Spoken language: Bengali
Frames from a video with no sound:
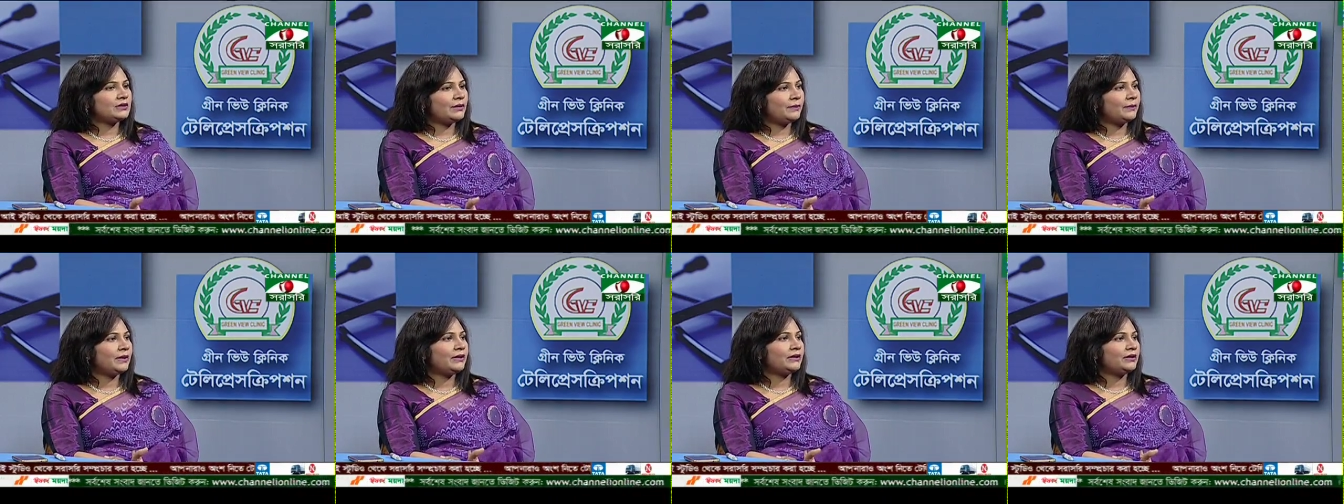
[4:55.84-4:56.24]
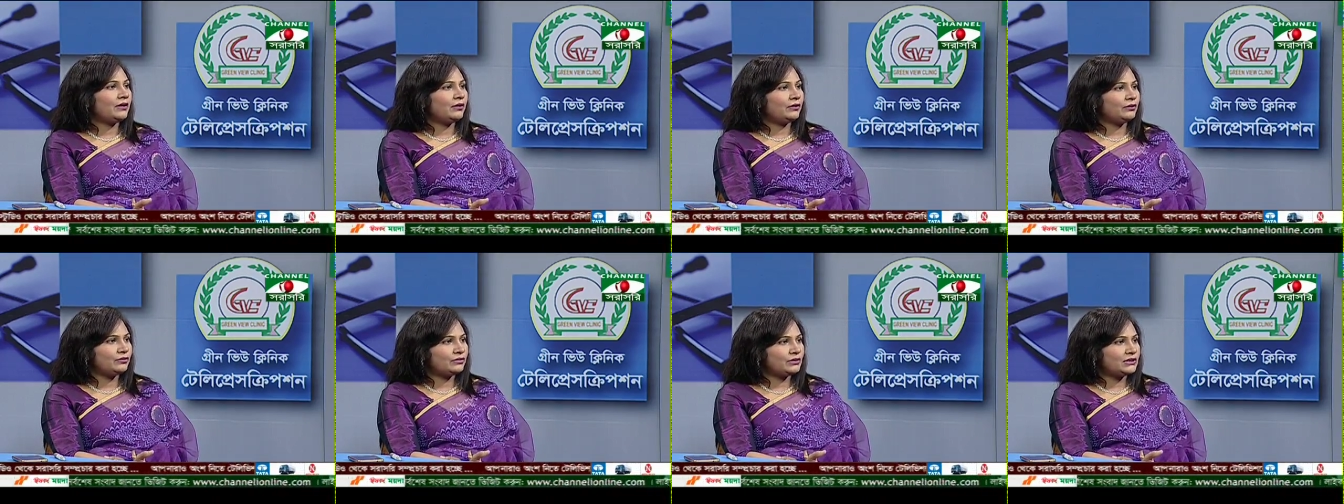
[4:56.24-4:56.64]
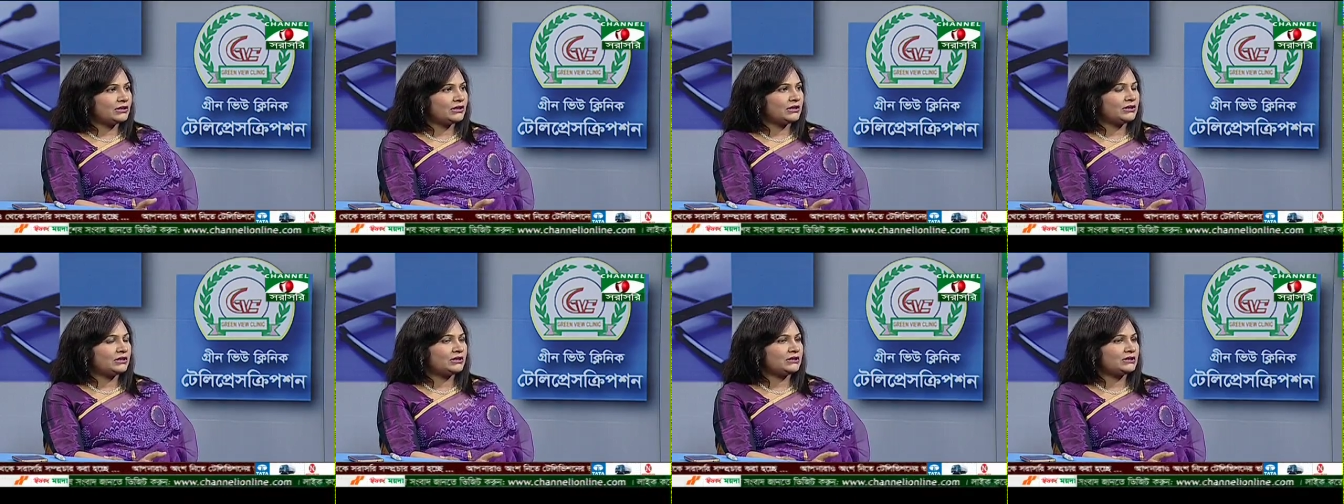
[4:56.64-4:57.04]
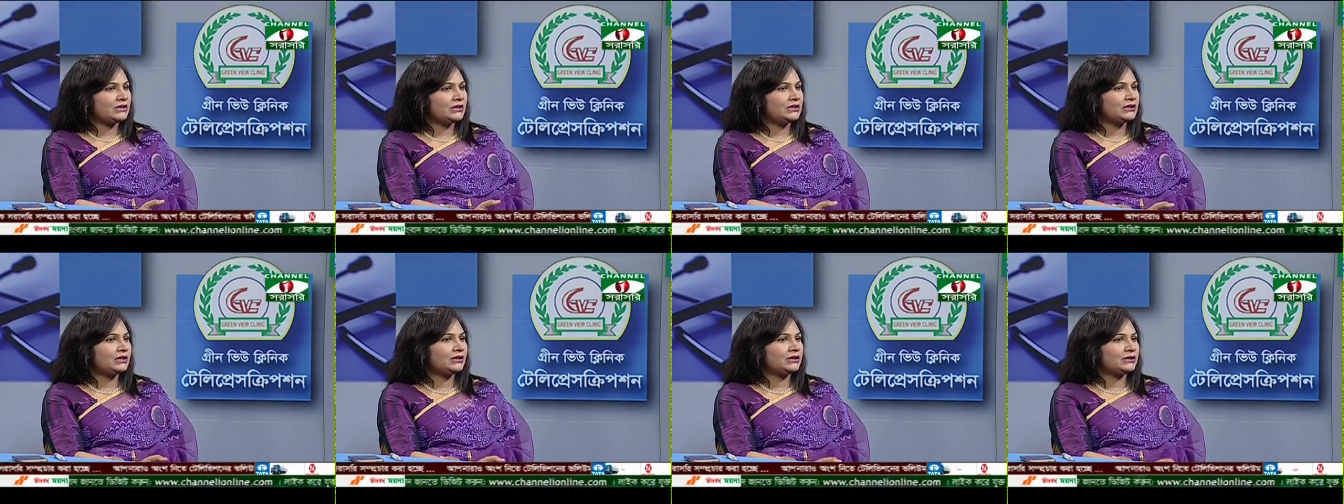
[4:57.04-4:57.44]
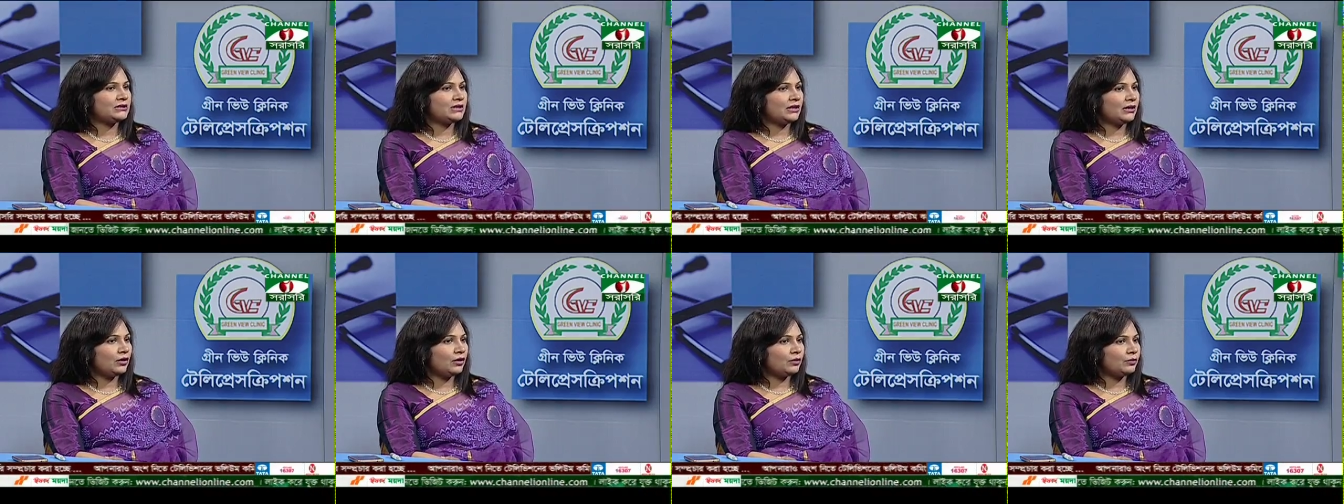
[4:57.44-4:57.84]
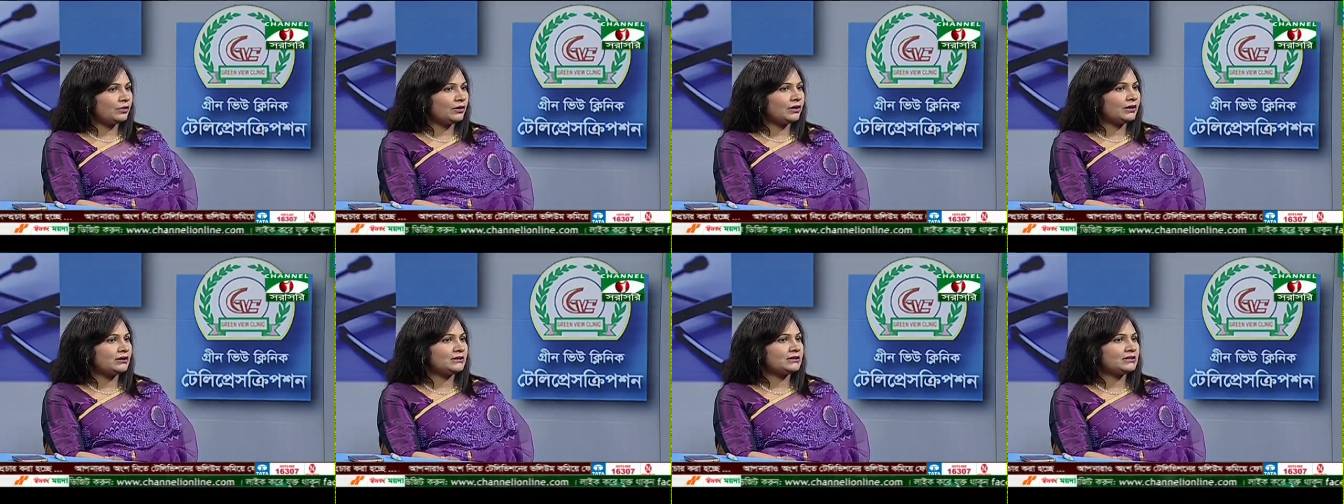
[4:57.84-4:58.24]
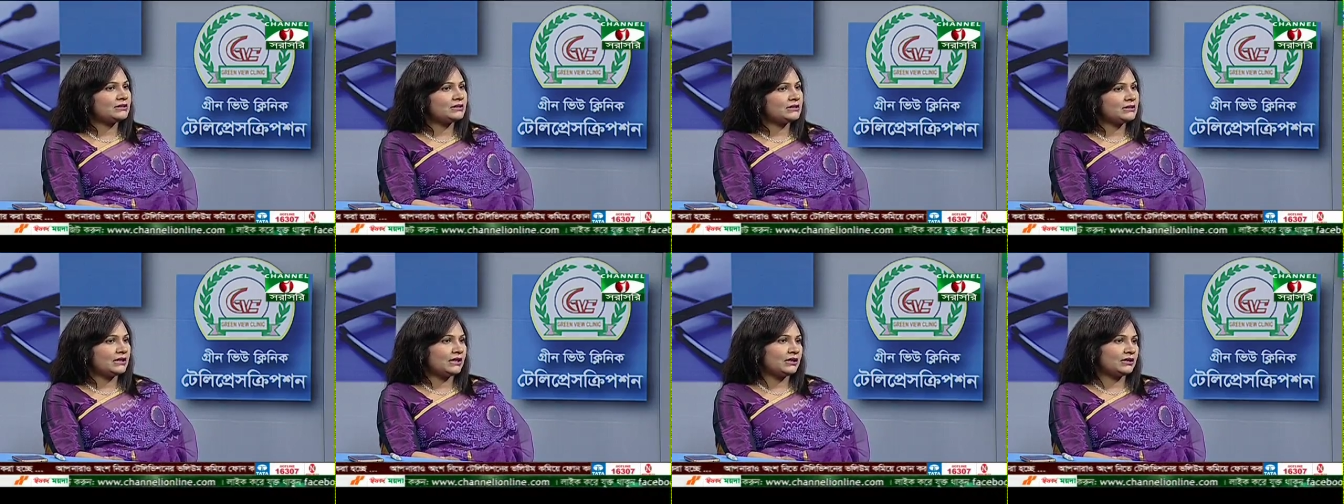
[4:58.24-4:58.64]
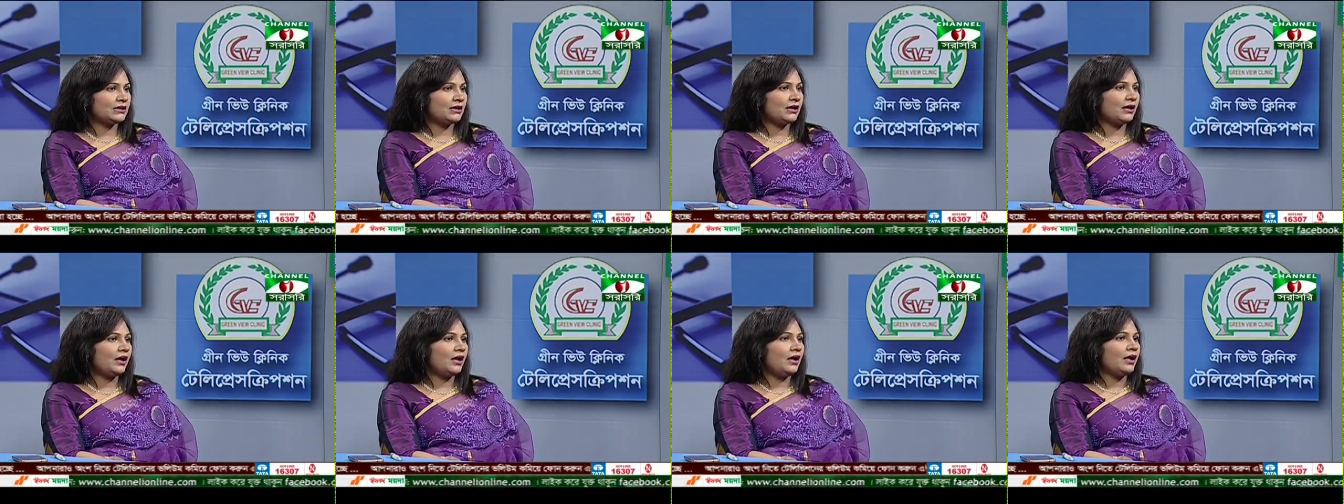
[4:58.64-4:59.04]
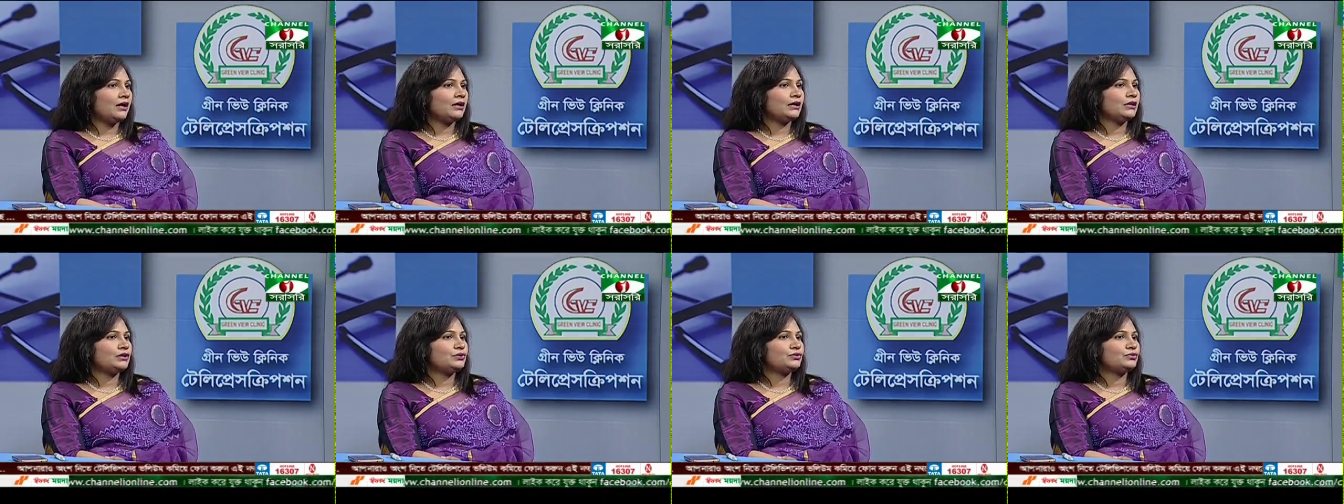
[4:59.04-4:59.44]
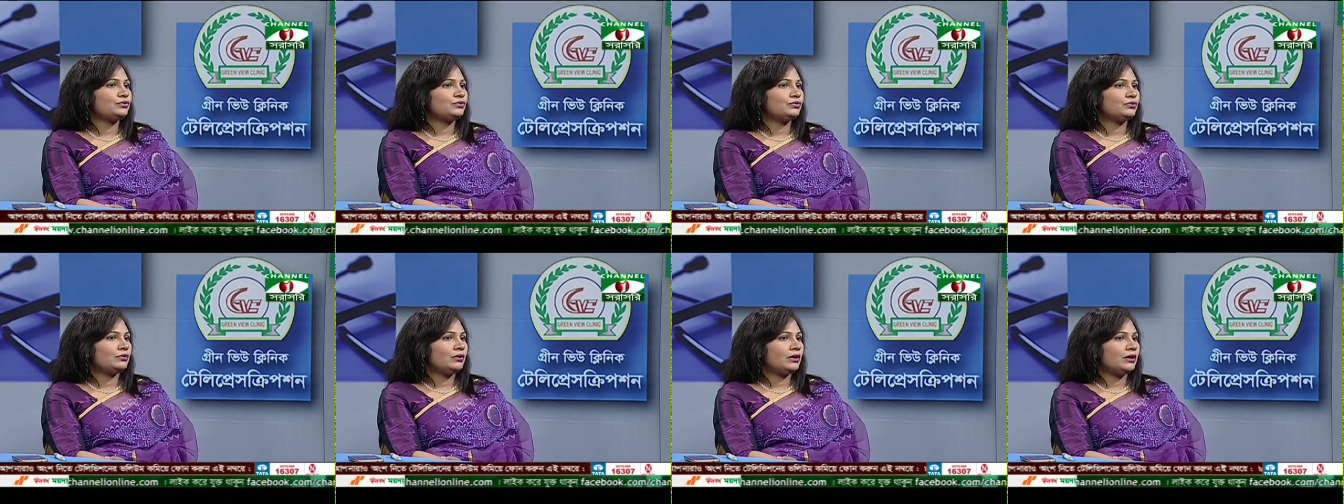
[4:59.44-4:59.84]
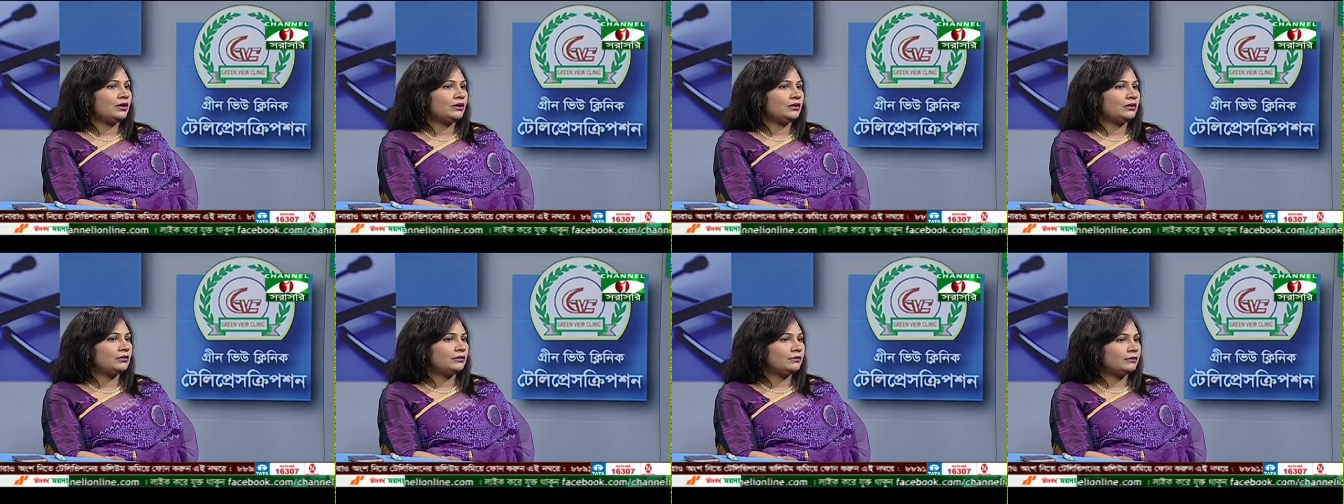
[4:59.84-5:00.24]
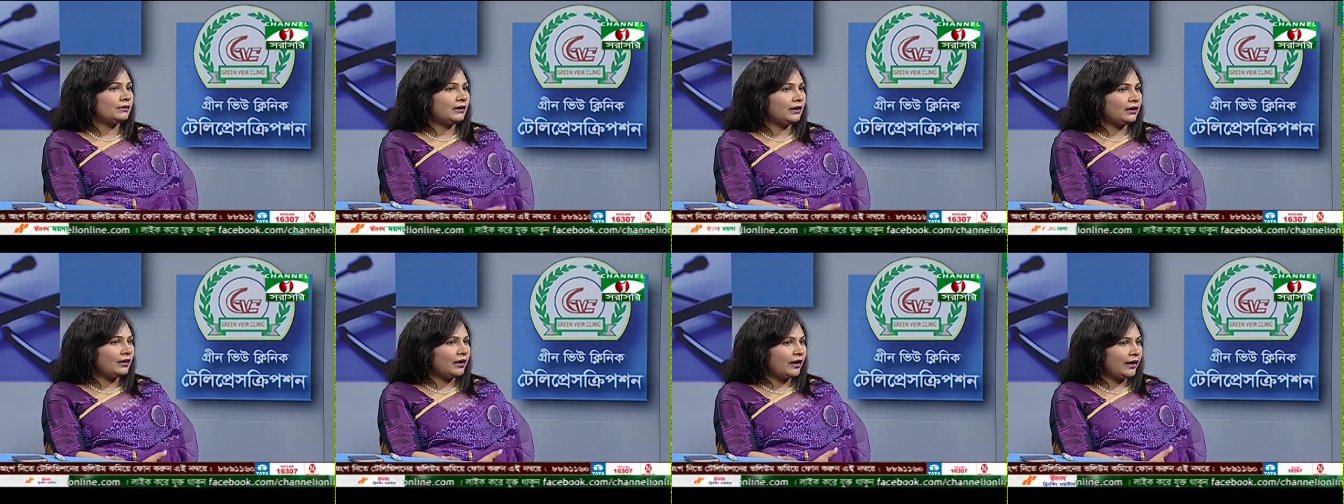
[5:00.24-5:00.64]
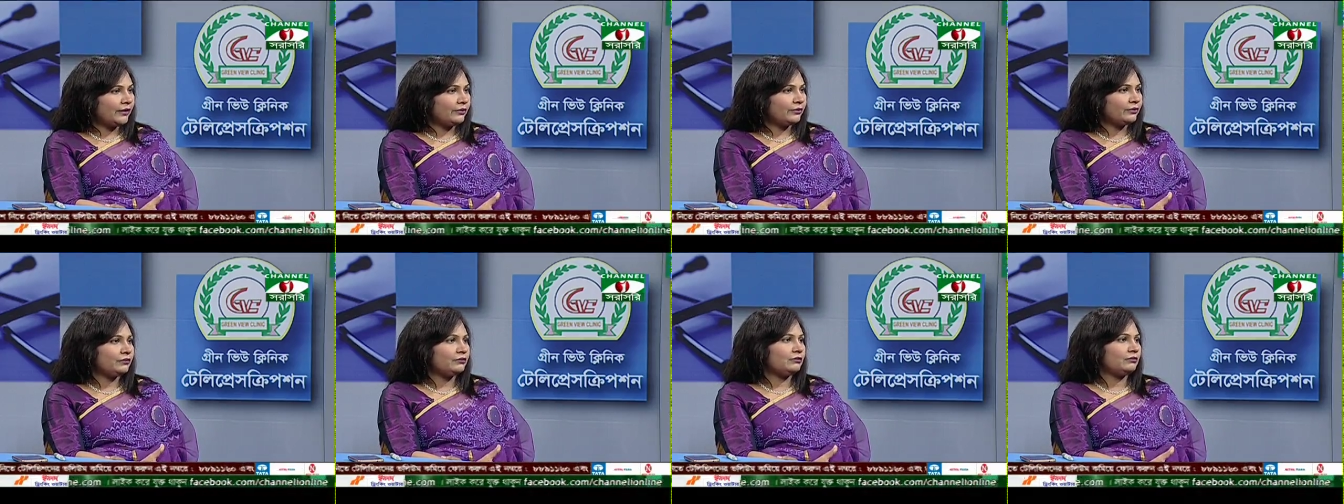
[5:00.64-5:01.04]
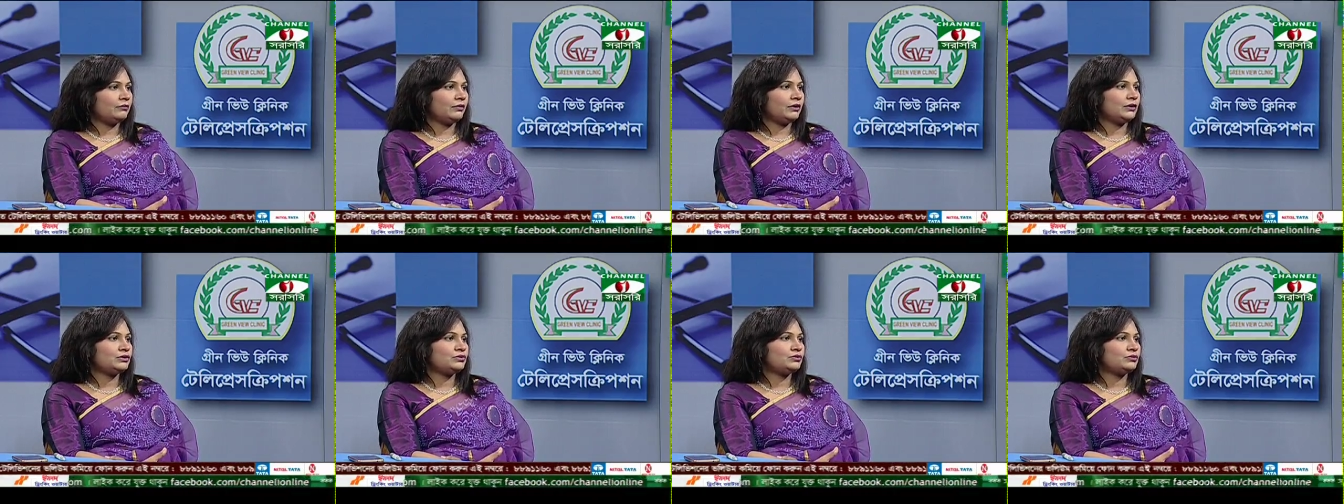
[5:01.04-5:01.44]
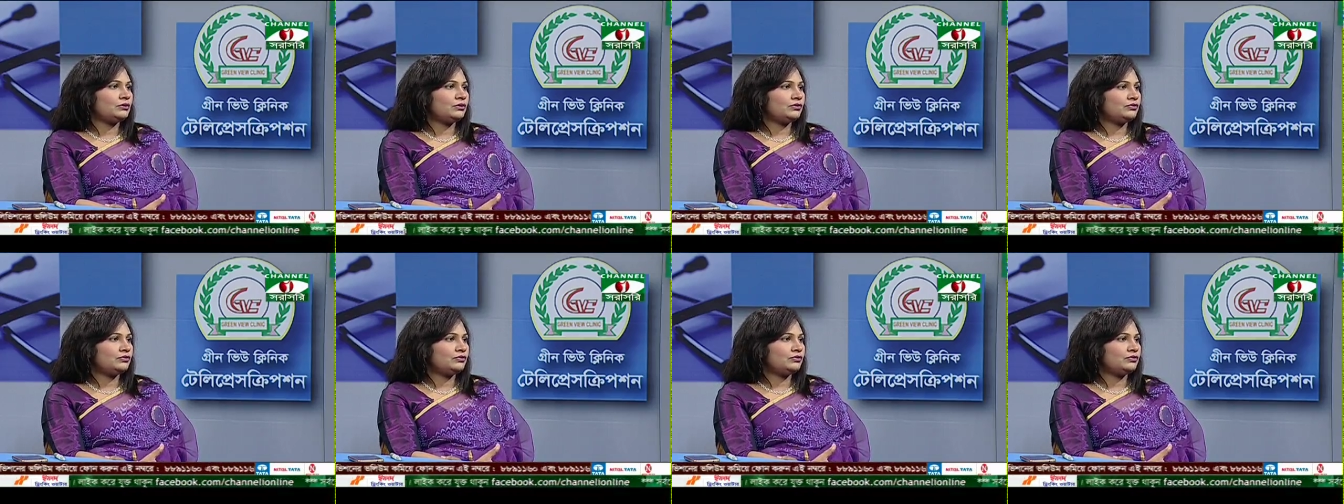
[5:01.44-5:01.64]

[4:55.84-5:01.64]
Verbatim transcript: সাপ্লাই দেওয়া হচ্ছে যে সেই সেই গর্ভকালীন যে টিকাটা কিছু তার আয়রন কিছু